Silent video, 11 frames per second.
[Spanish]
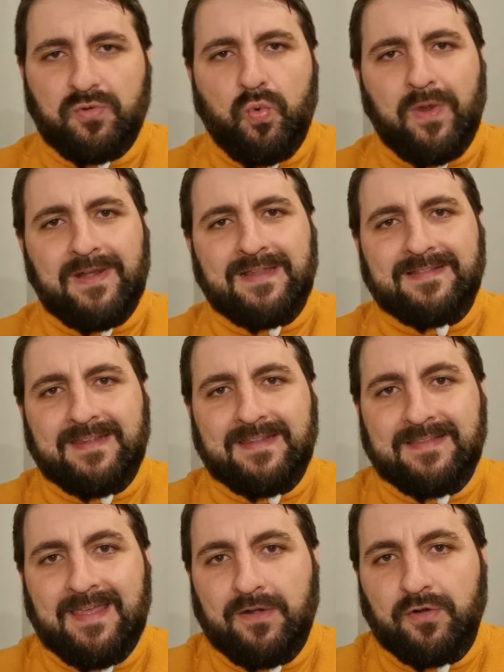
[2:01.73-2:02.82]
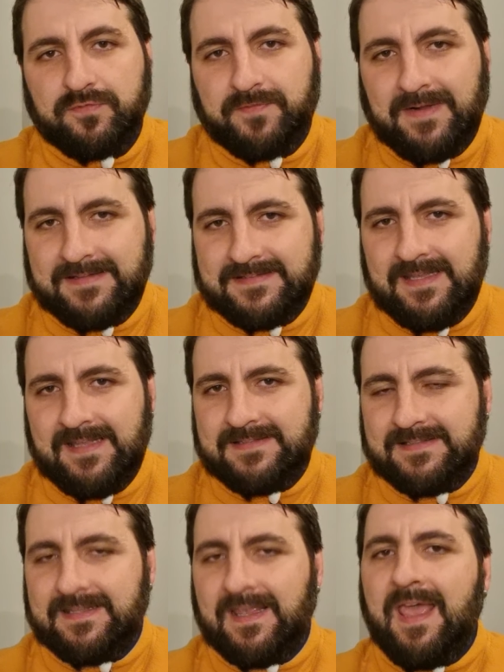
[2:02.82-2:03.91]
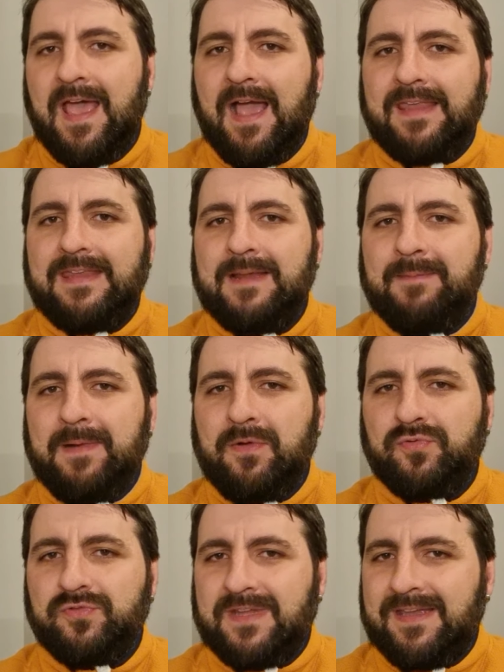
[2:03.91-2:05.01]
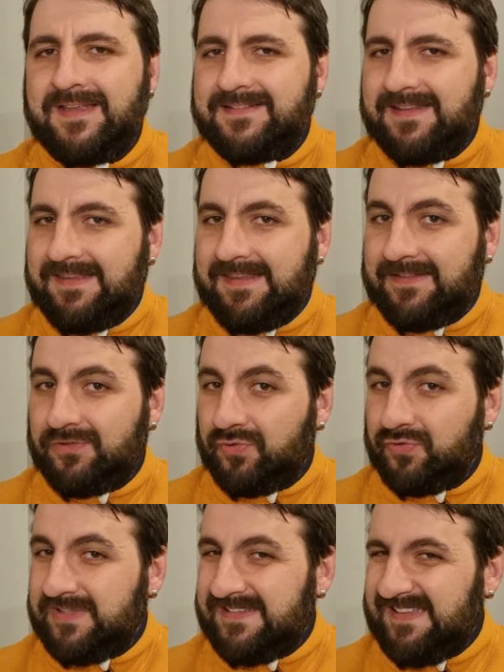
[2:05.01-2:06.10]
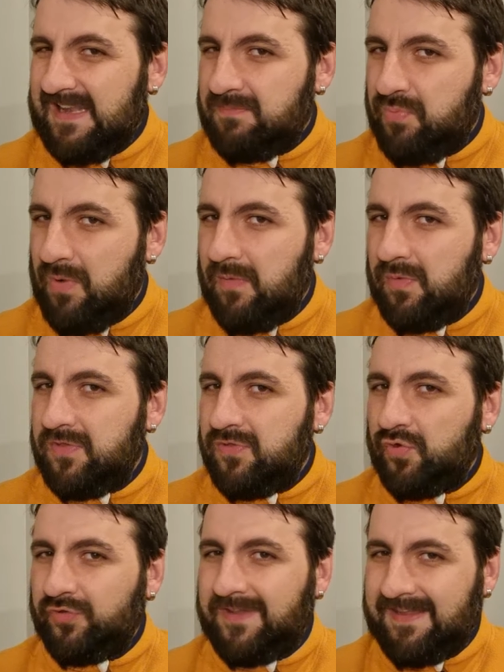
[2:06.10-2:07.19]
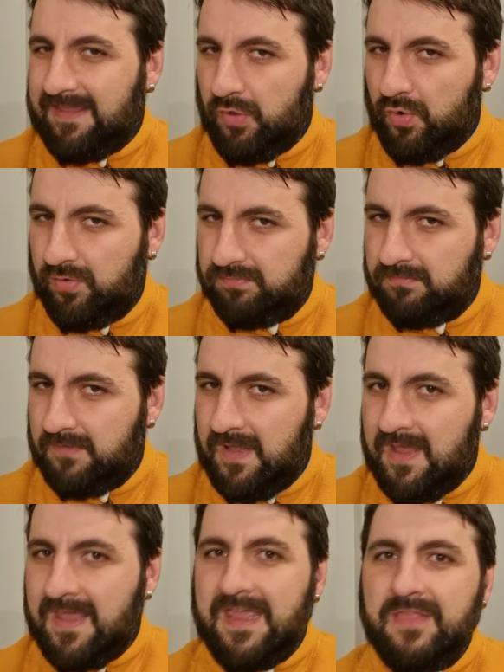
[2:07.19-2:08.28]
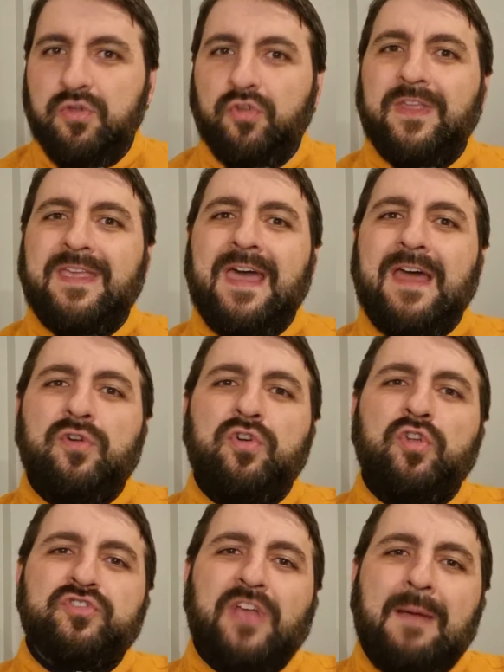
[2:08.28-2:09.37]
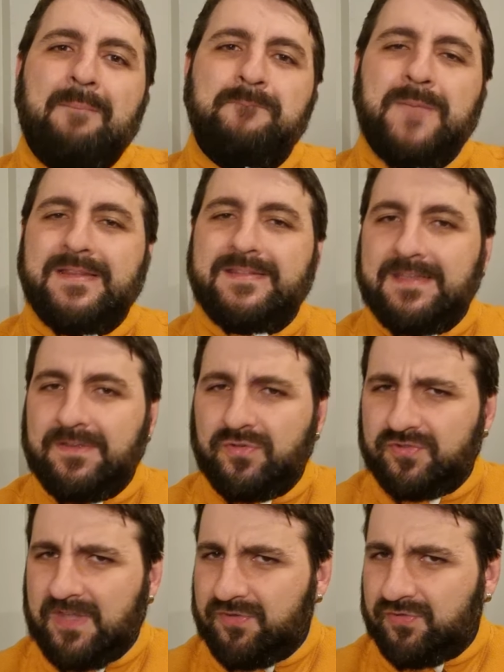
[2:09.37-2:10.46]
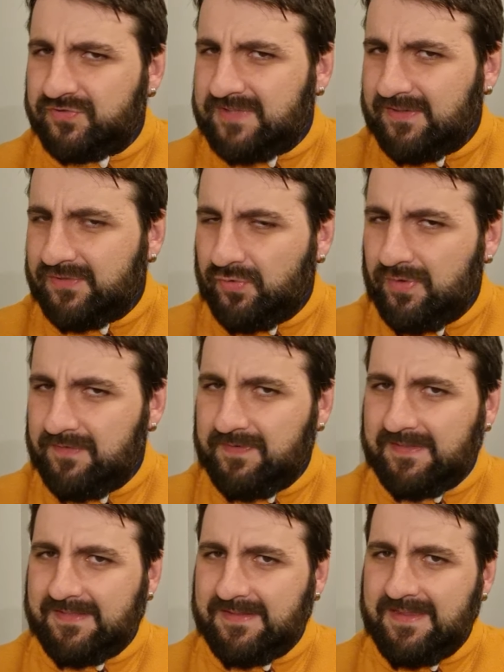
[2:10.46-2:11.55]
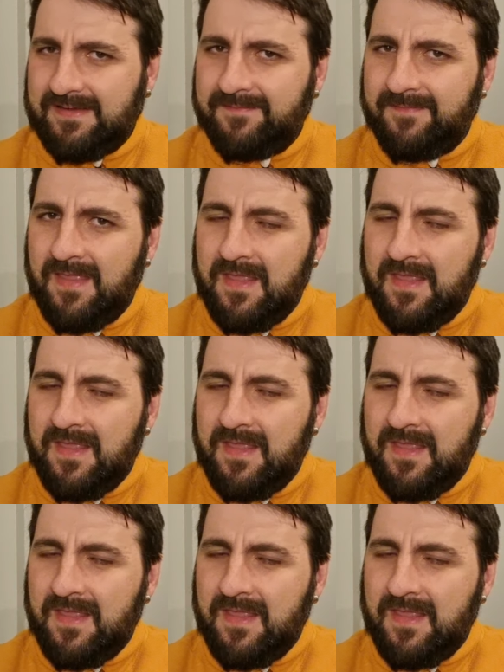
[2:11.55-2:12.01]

o en la tienda de los franceses. Aquí la pregunta es, ¿y entonces el pueblo en dónde quedó? ¿En dónde quedaron los campesinos que ellos tanto defendían?